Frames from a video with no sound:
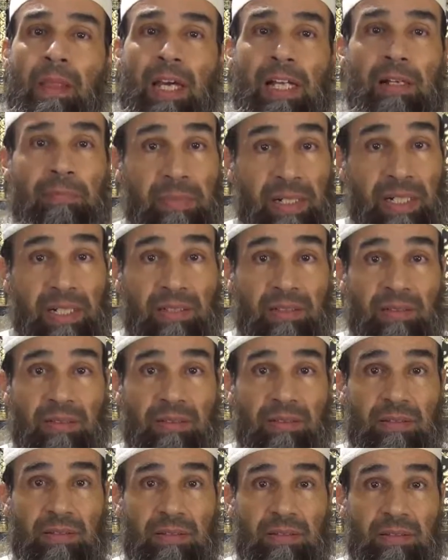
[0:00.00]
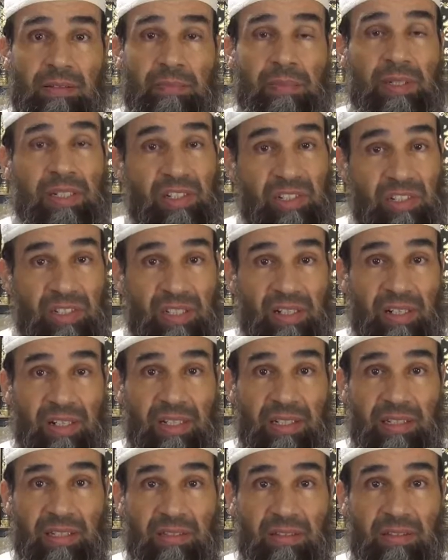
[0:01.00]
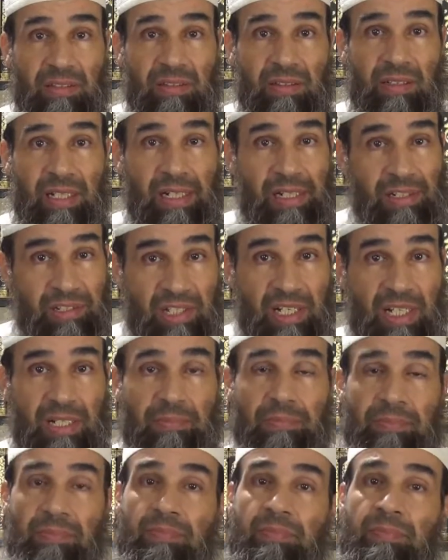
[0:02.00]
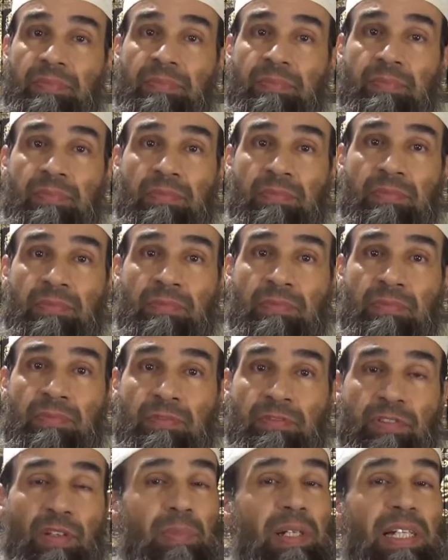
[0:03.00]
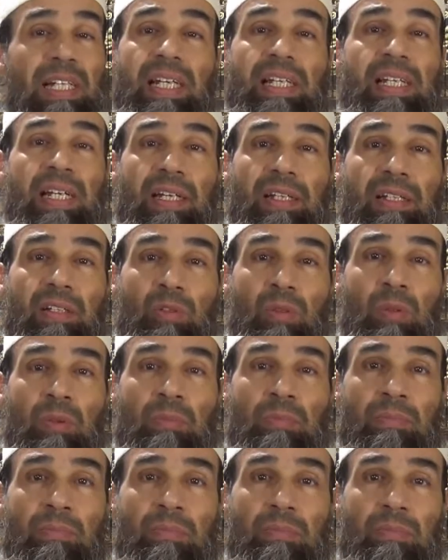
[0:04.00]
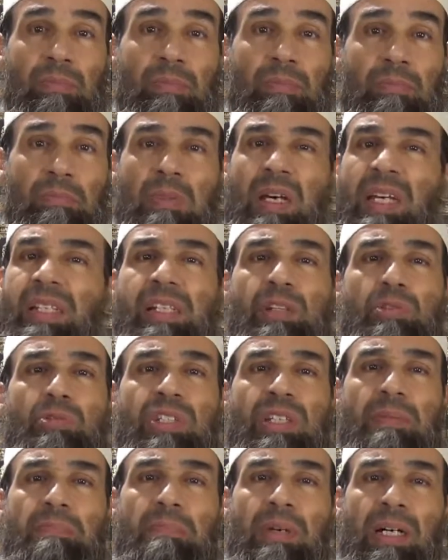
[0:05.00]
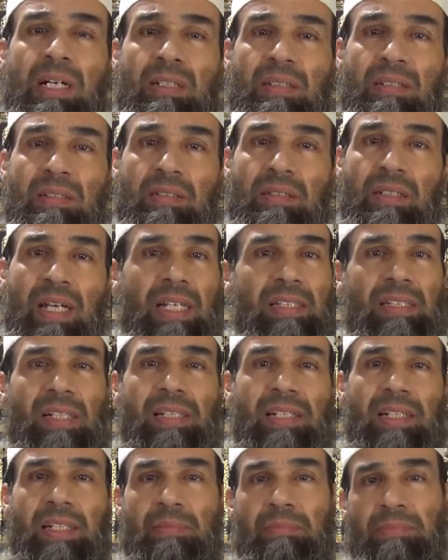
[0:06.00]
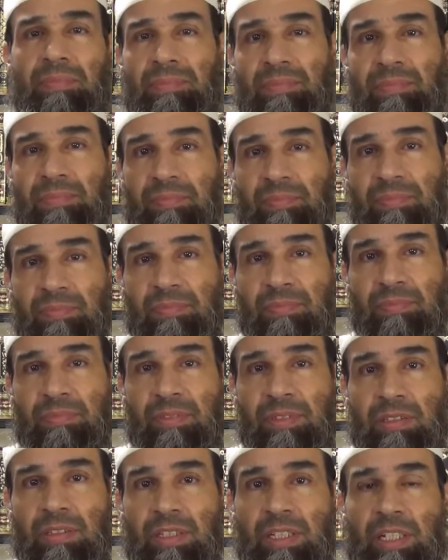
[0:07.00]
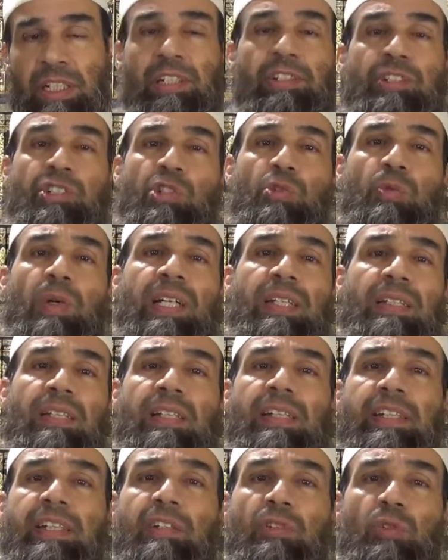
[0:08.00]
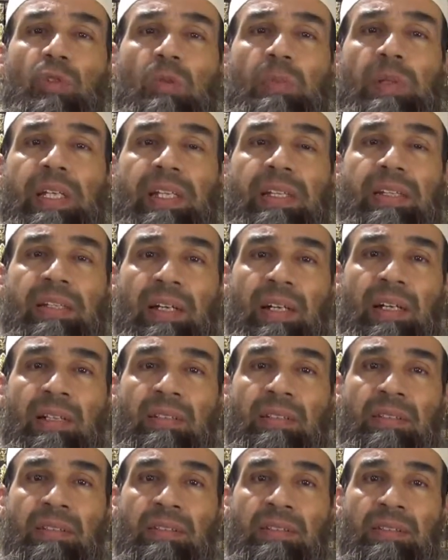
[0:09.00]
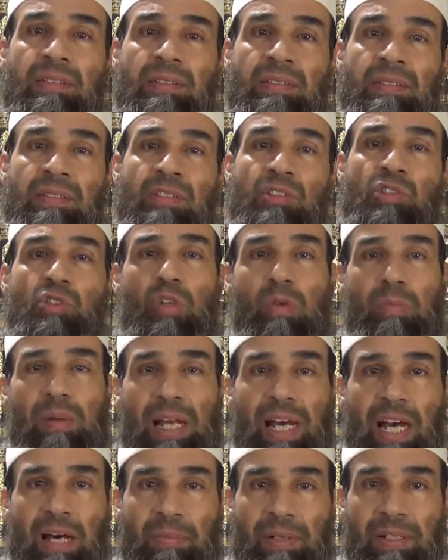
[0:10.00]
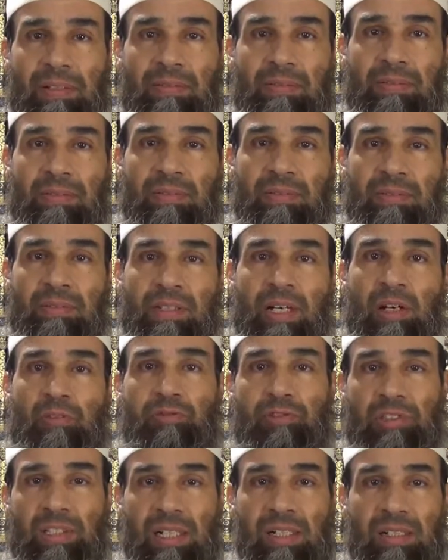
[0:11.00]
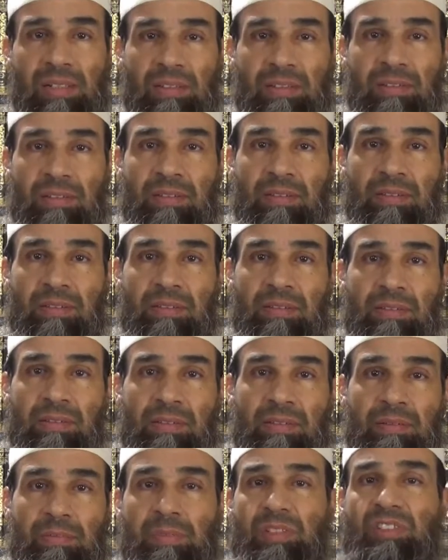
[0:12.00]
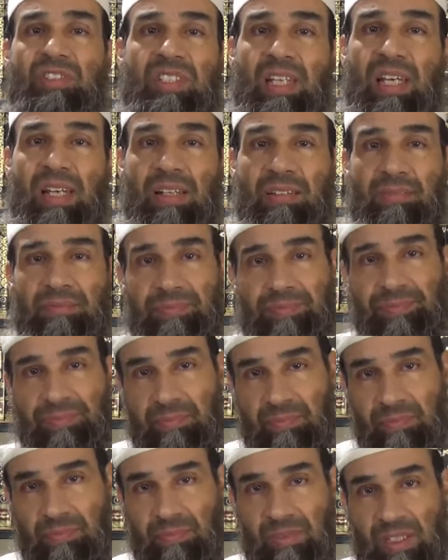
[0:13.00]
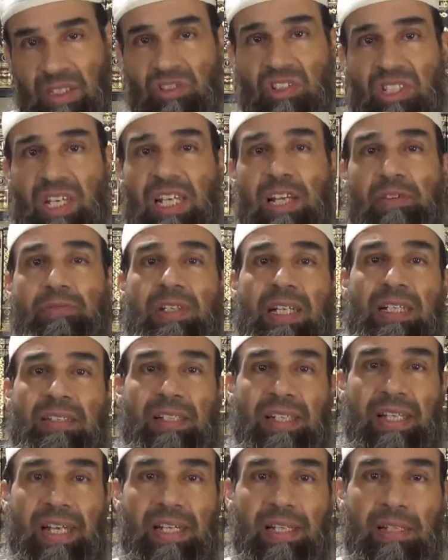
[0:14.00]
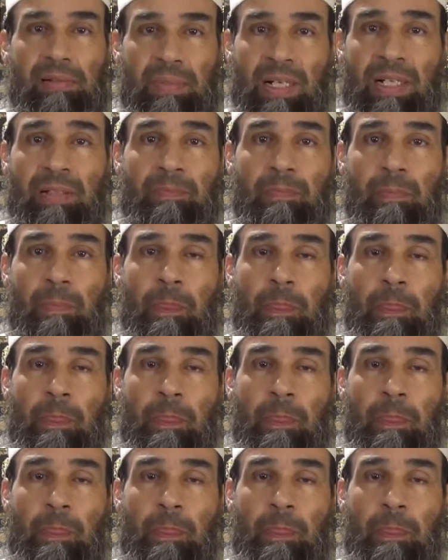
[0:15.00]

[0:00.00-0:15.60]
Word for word: المنع من ازدراء الإسلام فبالله عليكم ماذا يسمى هذا الكلام يعني شي واحد اللي كيقول بأن شرب الخمر أفضل من الصلاة الصلاة فيها ضياع الماء